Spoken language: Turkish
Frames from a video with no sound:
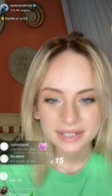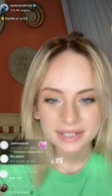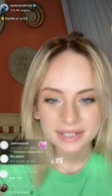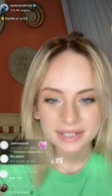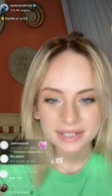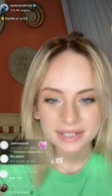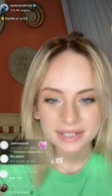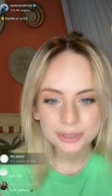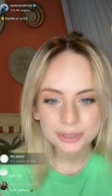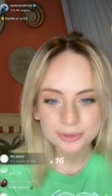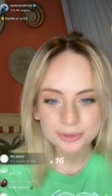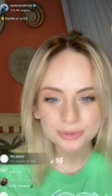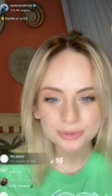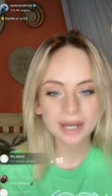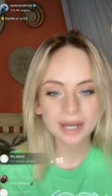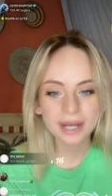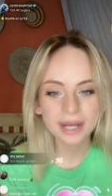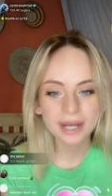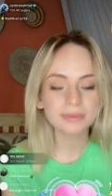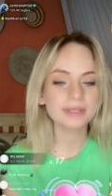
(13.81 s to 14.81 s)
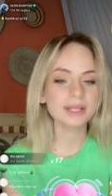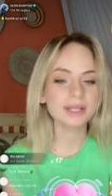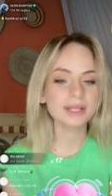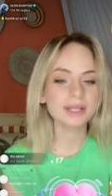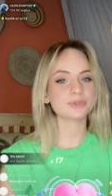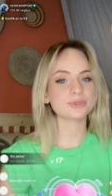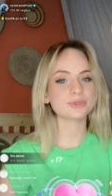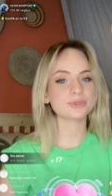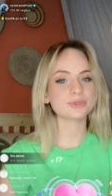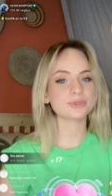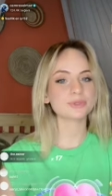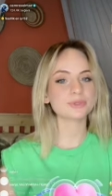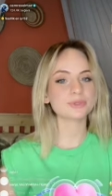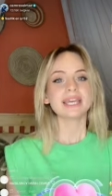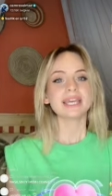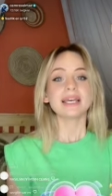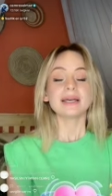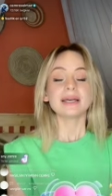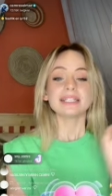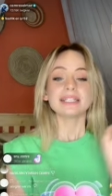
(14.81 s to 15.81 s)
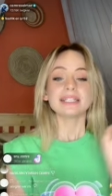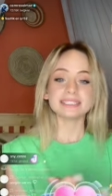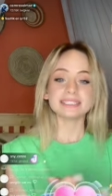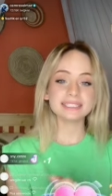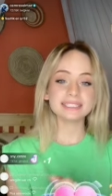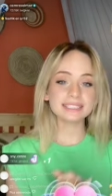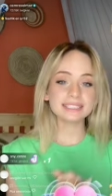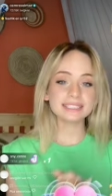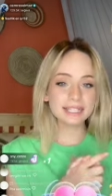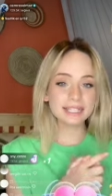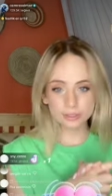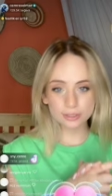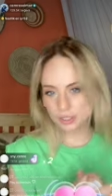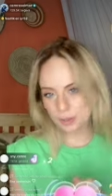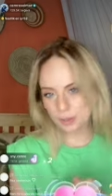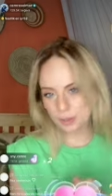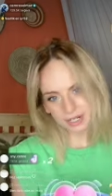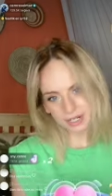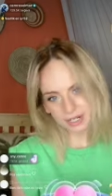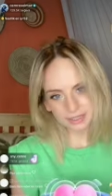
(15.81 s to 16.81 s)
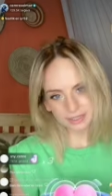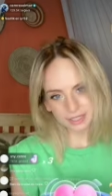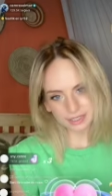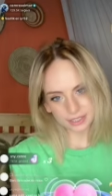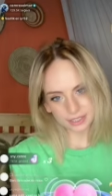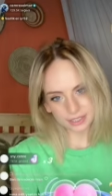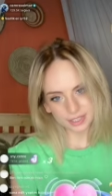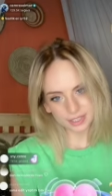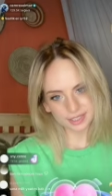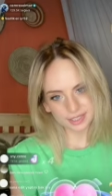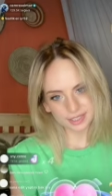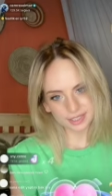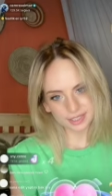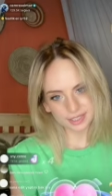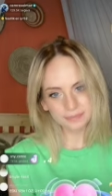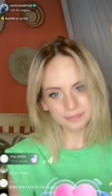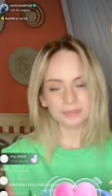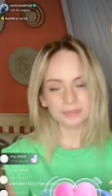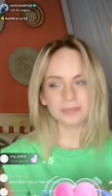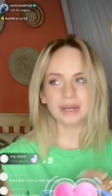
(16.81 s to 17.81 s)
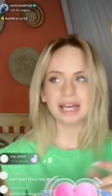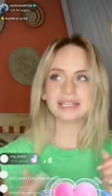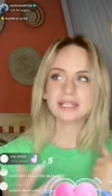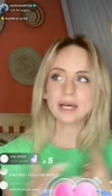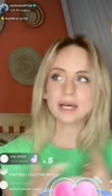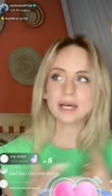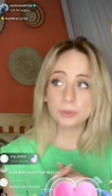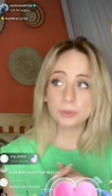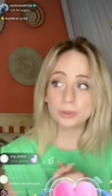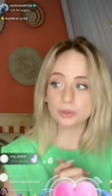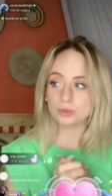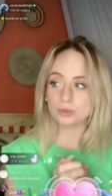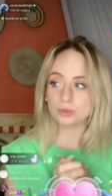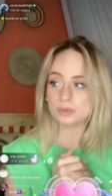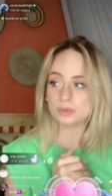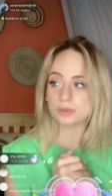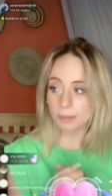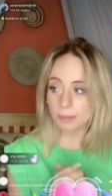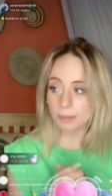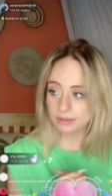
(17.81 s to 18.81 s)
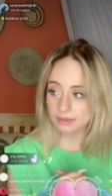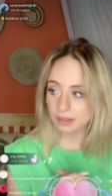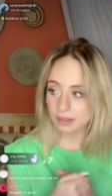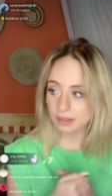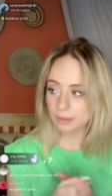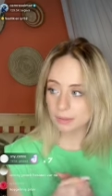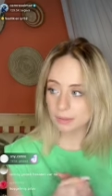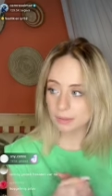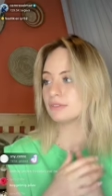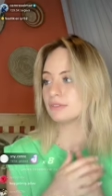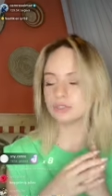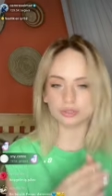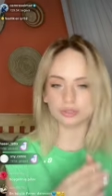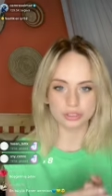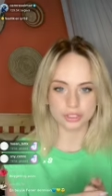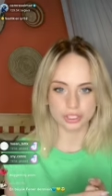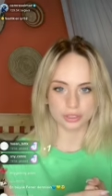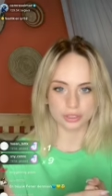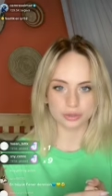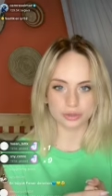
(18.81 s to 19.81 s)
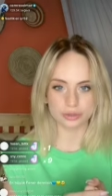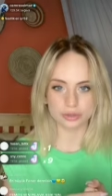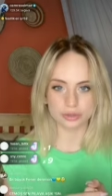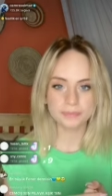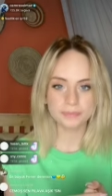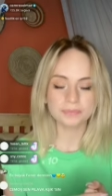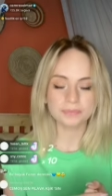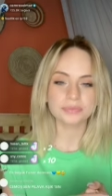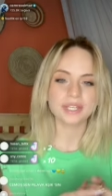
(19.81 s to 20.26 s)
Hoş bulduk abla ne yapıyorsun? Sizinle az önce pilavı tanıştırdım. Ben ne yapıyordum? Sabahtan beri video çekiyorum.